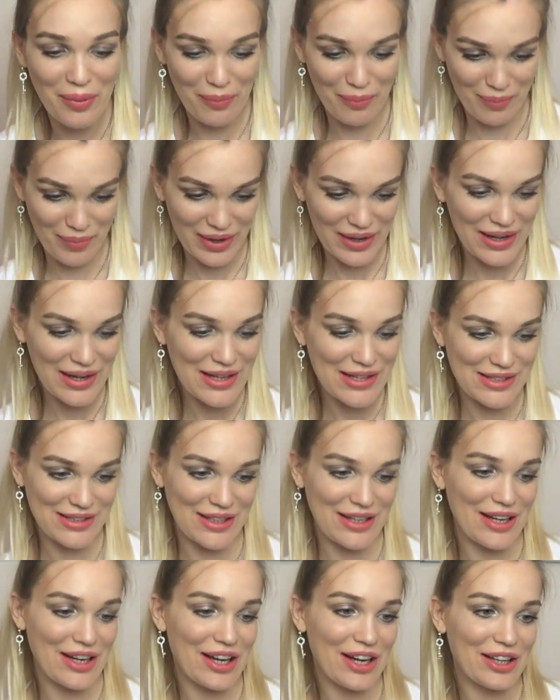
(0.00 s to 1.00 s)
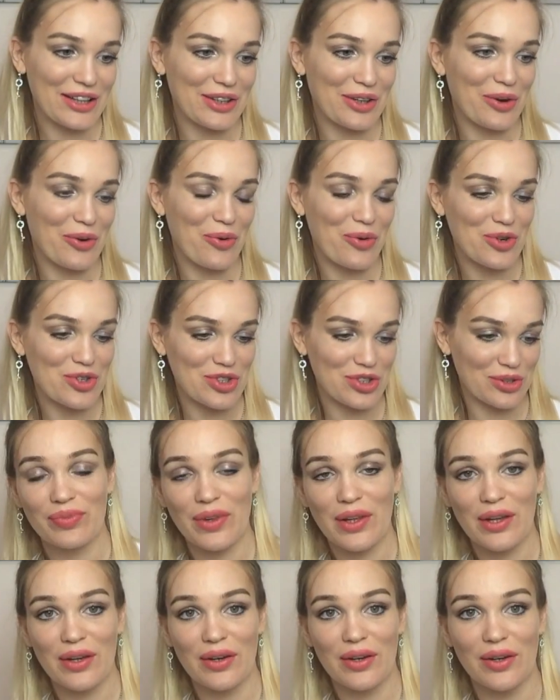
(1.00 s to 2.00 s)
болезнь какая-то кожи.
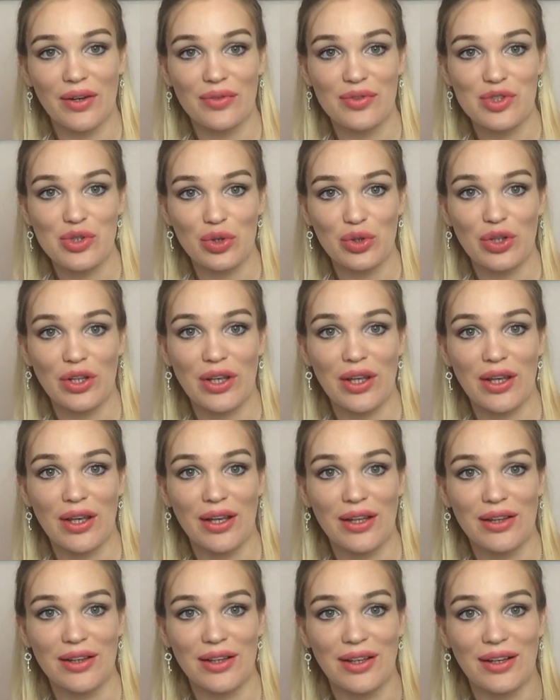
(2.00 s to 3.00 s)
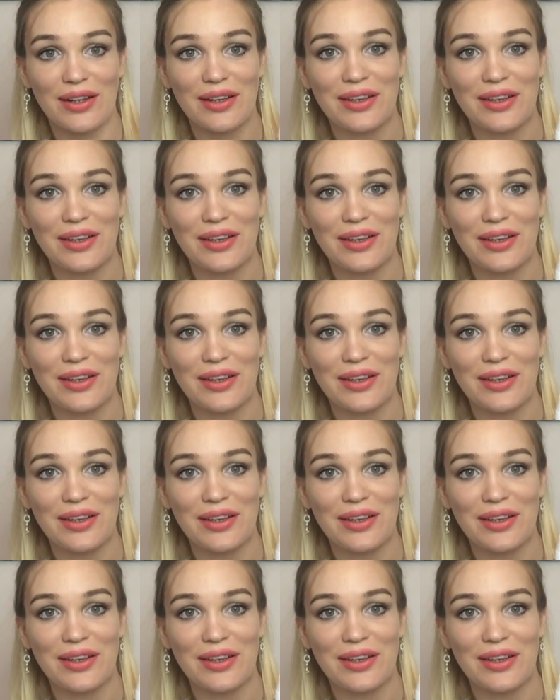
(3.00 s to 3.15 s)
А Все-таки это,